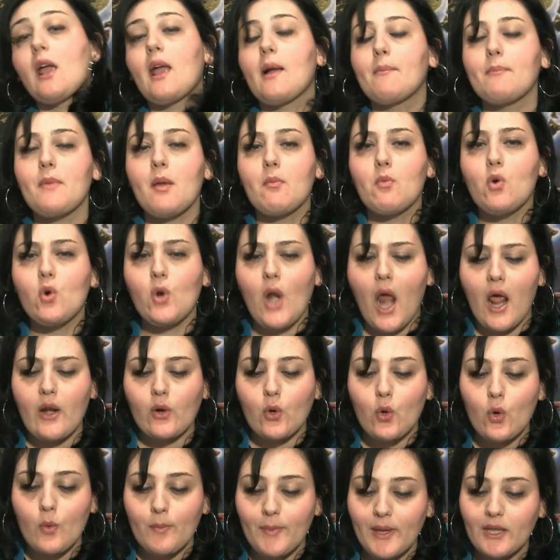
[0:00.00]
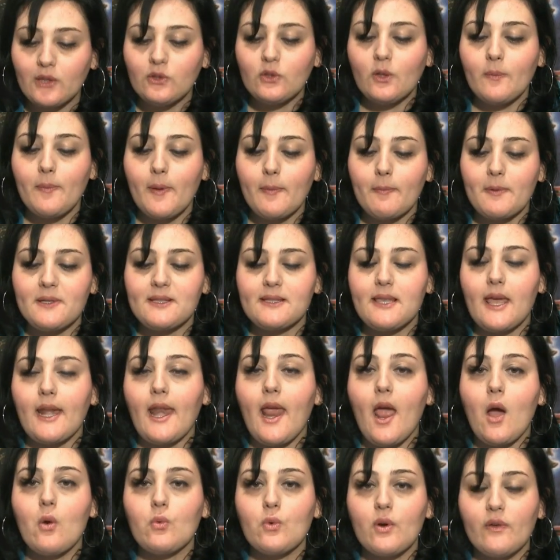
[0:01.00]
Cambiamo ora argomento per
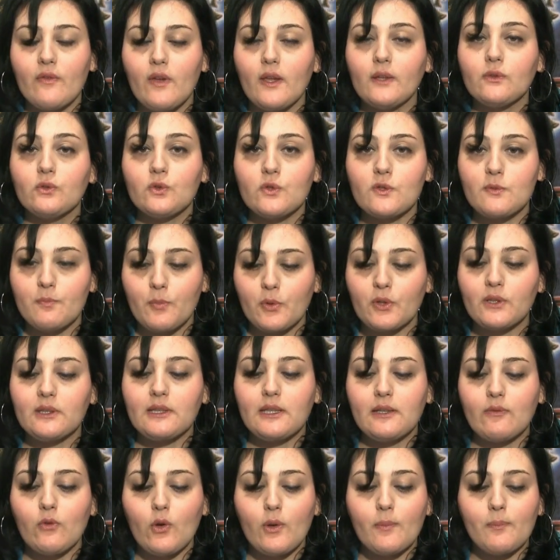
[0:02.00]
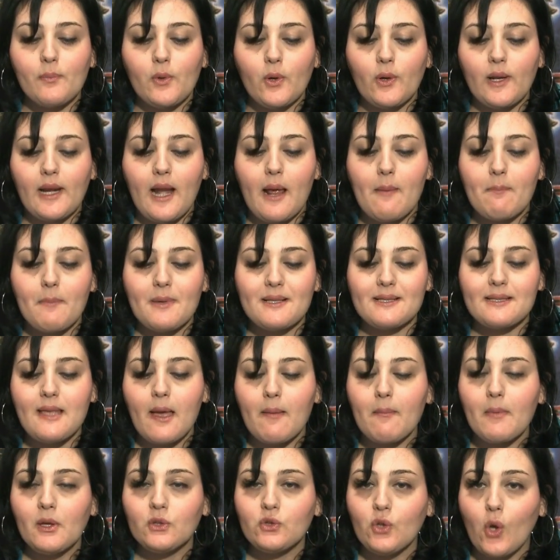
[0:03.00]
passare a un evento sportivo in programma
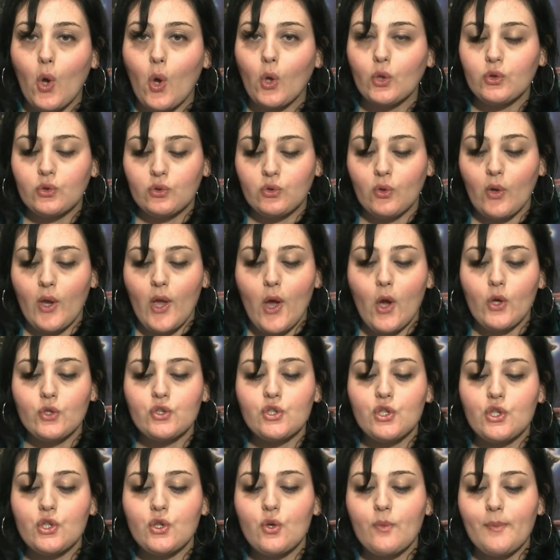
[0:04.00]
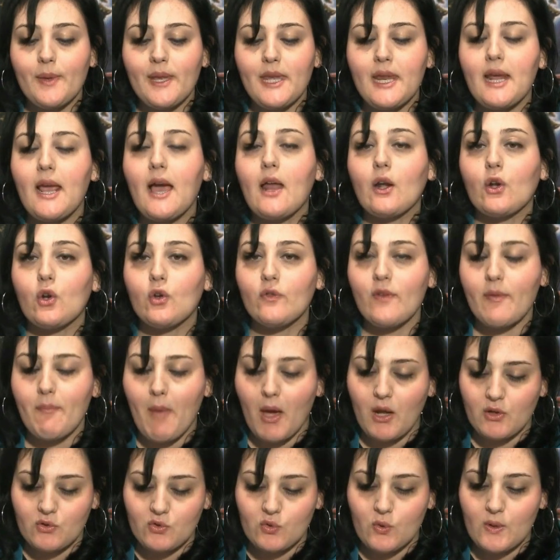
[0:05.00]
sabato 8 e oggi domenica 9
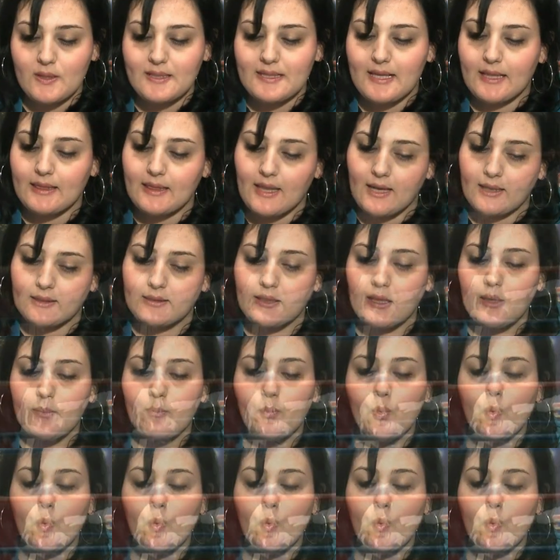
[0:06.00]
marzo a Santa Agata di